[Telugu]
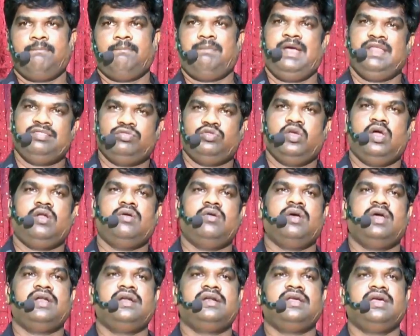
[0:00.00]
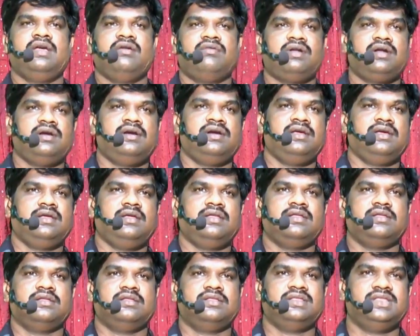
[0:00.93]
పెద్దలు అంటే ఎవరంటే
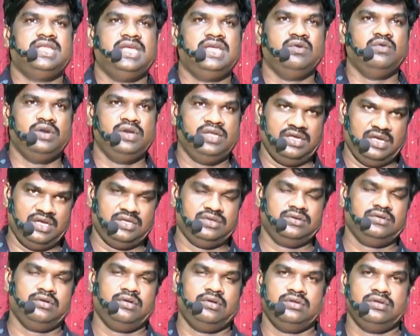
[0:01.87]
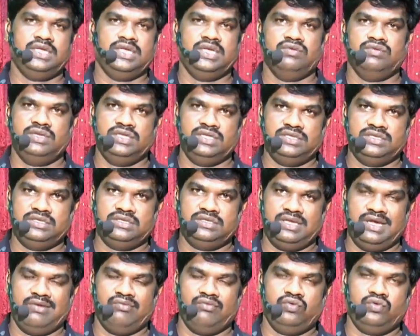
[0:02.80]
దేవుని యాజకులు దేవుని
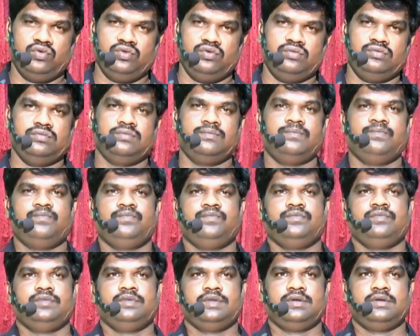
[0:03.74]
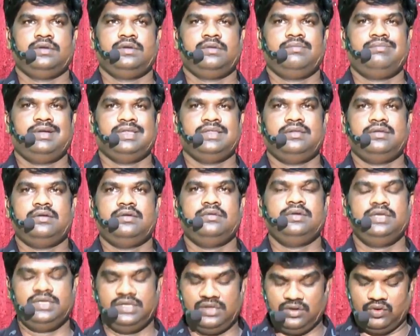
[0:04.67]
సేవకులు పెద్దలు
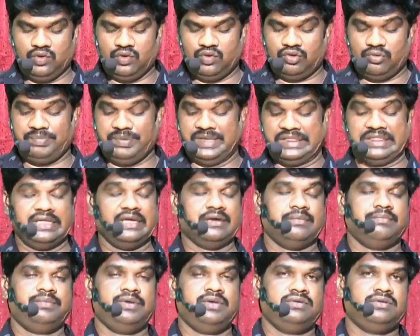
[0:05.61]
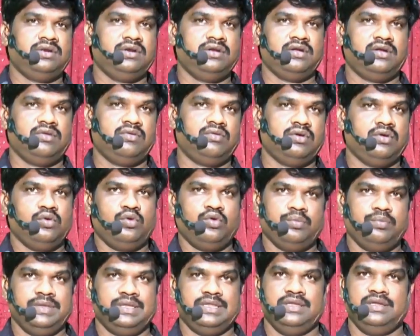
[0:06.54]
ఈయన కూడా ఒక పెద్ద పేతురు గారు కూడా
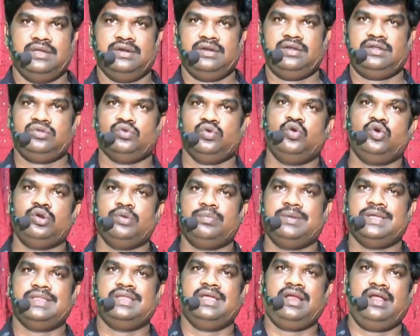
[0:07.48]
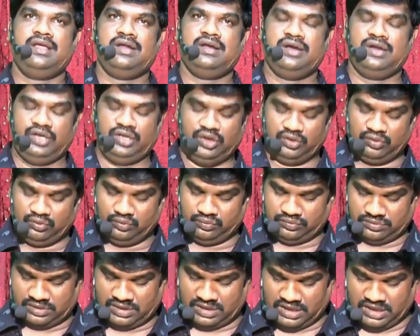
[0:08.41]
ఒక పెద్ద తోటి పెద్దనైనా నేను
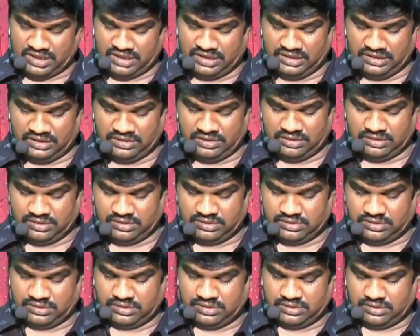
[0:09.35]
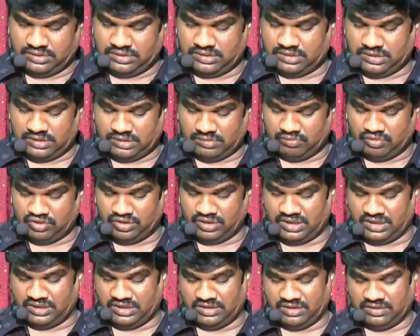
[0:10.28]
అని
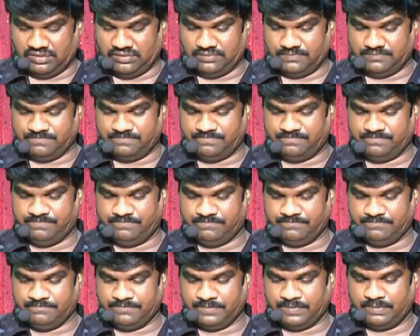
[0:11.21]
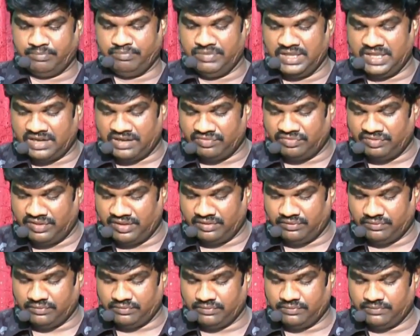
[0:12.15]
మొదలెట్టాడు
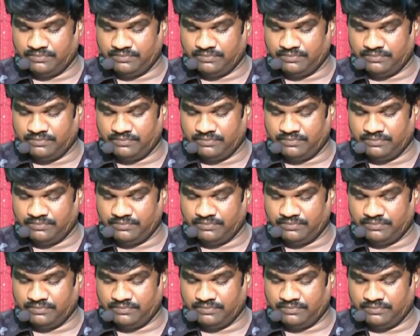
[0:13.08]
మీరందరూ